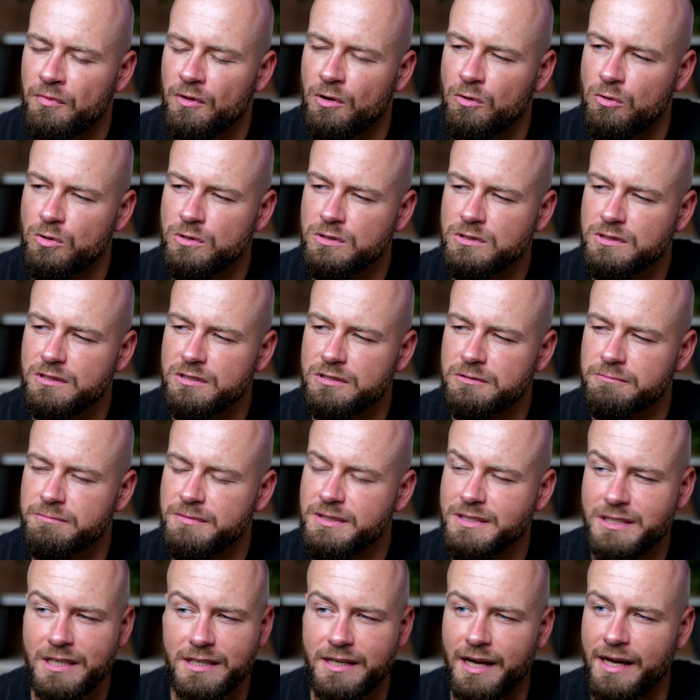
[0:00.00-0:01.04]
Und
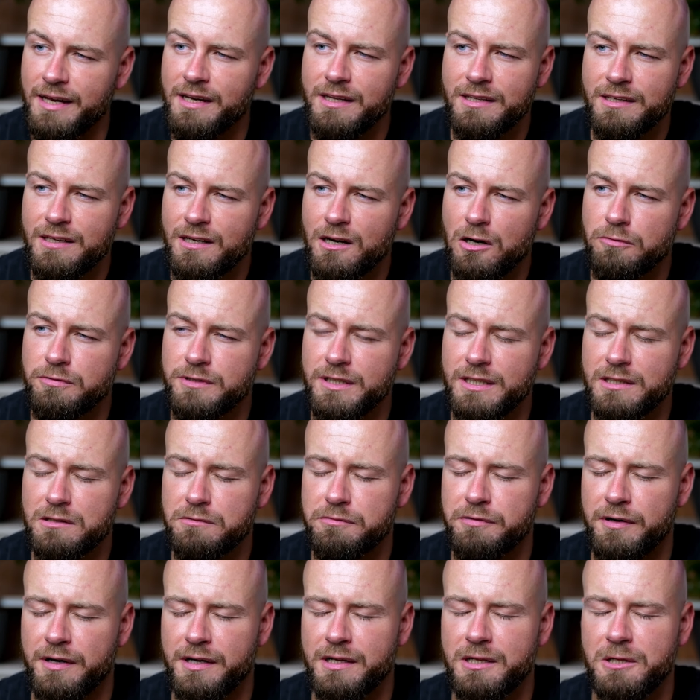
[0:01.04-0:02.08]
ich erkenne hier auf jeden
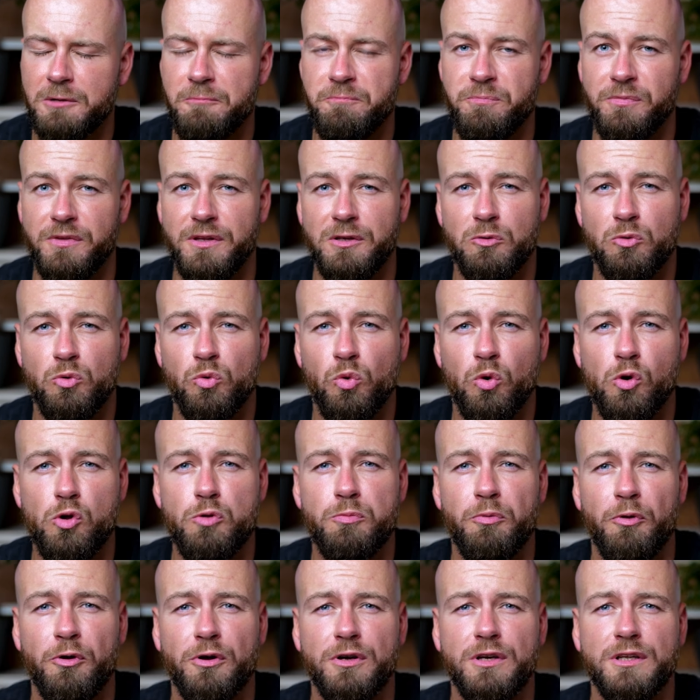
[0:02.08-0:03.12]
Fall die
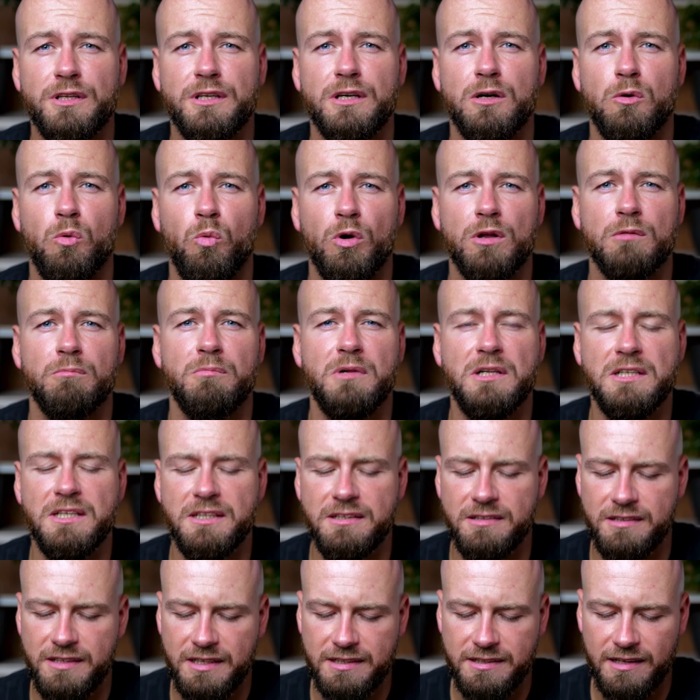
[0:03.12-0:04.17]
ursprüngliche One
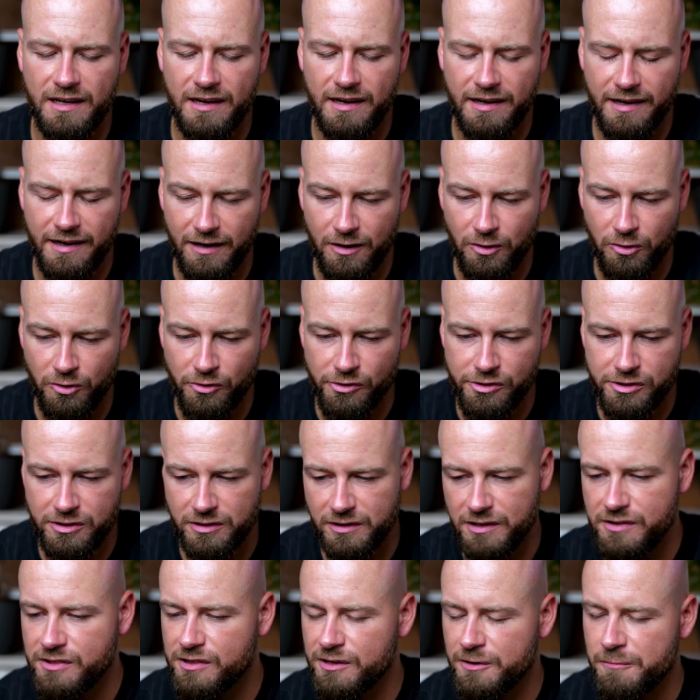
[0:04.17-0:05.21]
Million DNA heraus.
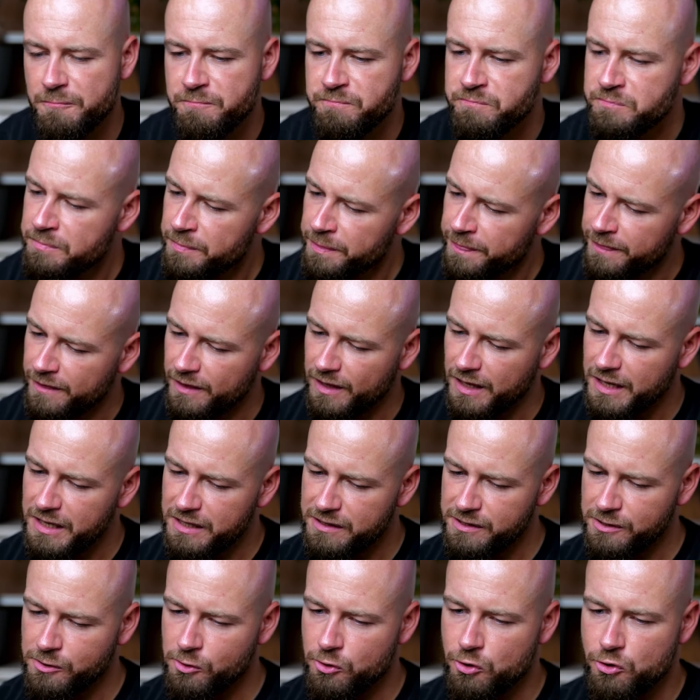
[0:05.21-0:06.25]
Diese
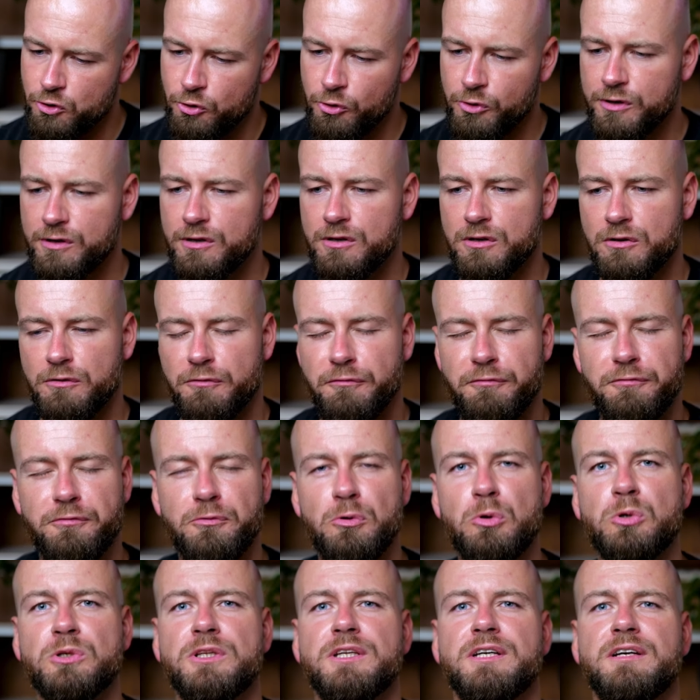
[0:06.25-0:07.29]
richtig schöne,
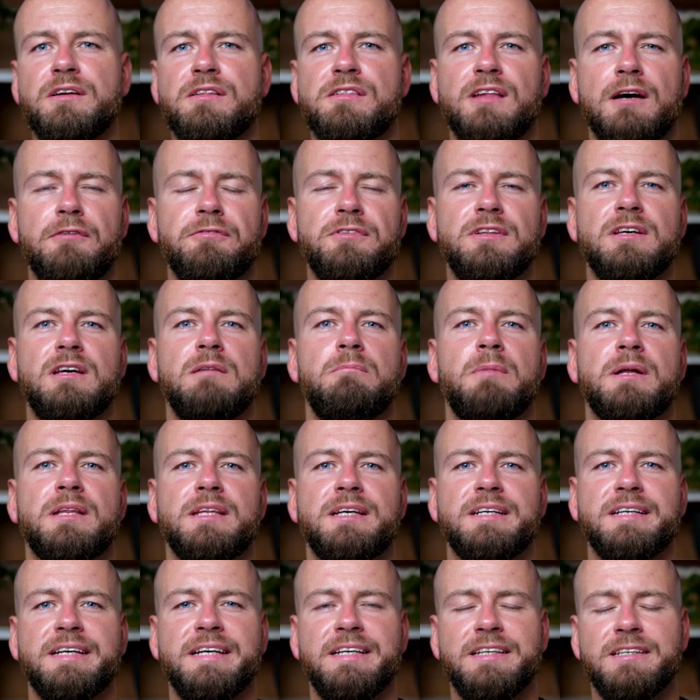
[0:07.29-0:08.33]
fruchtige, saftige
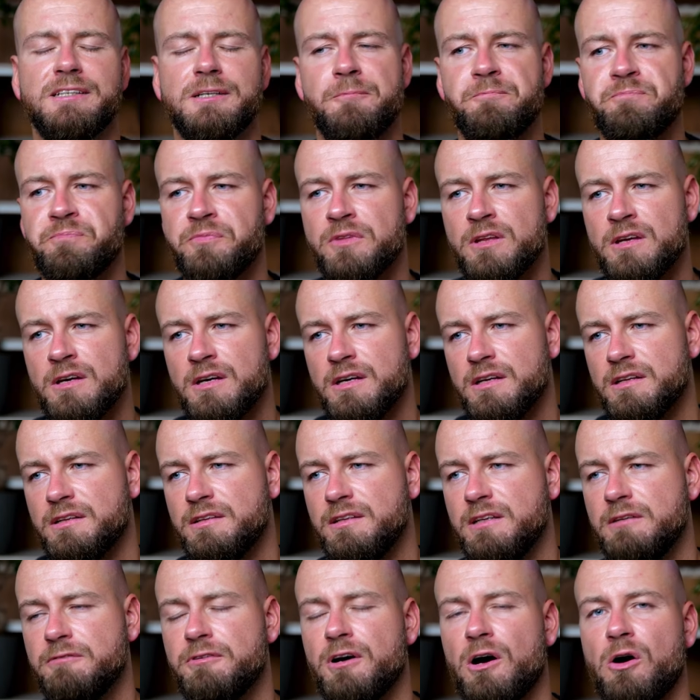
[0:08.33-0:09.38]
Mandarine
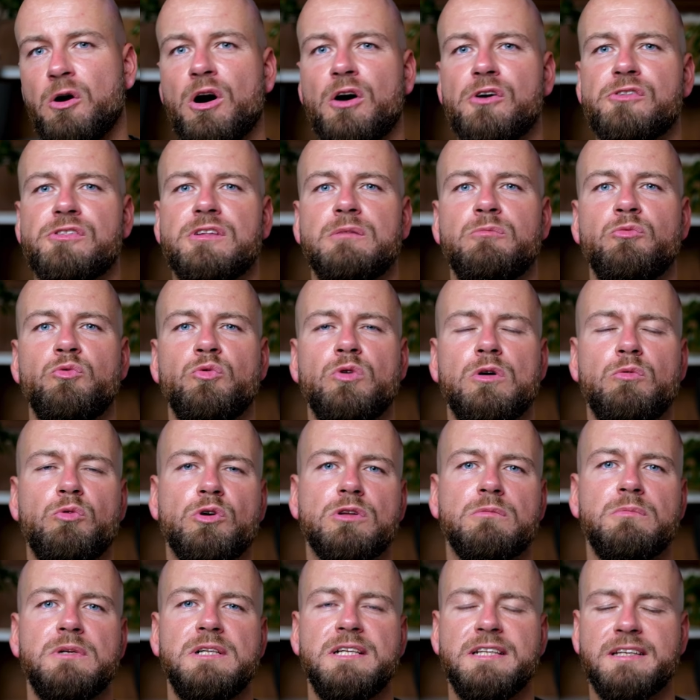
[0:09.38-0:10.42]
die wir auch aus dem Ohr
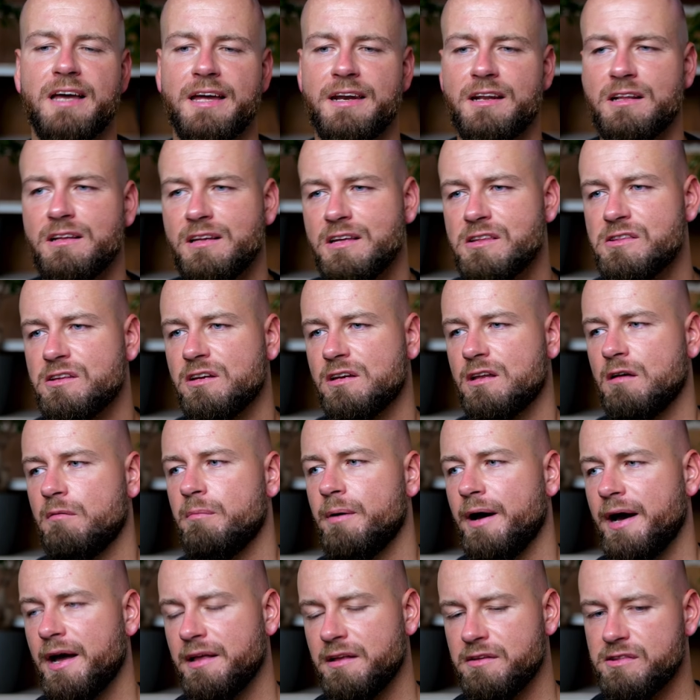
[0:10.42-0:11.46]
One Million kennen, die ist hier
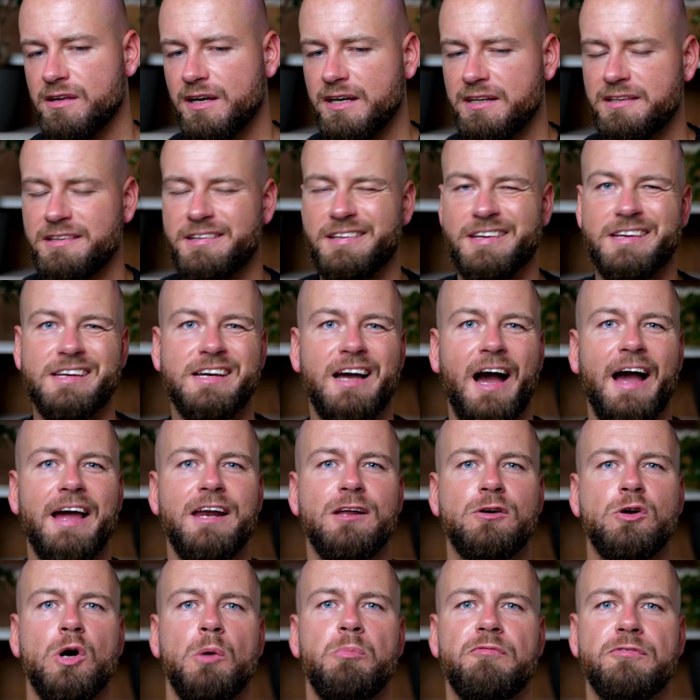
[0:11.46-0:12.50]
dabei, diese richtig
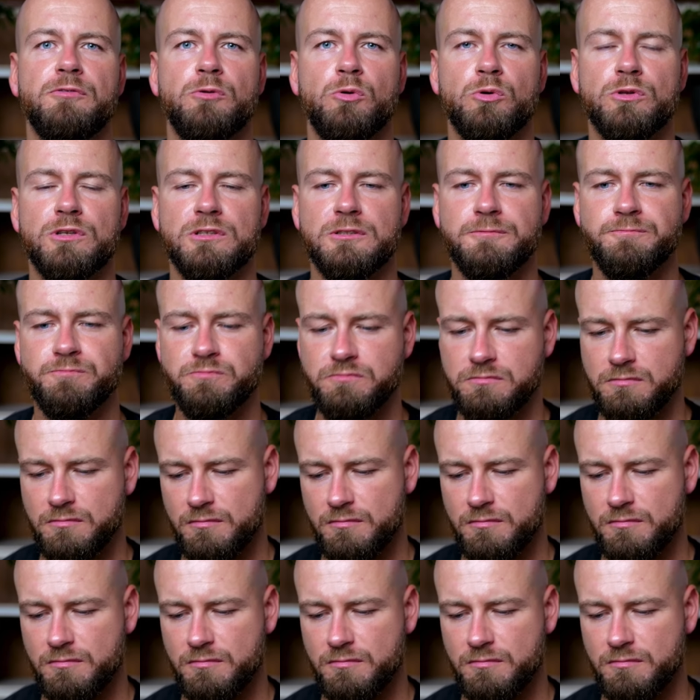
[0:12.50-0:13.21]
geile Kopfnote.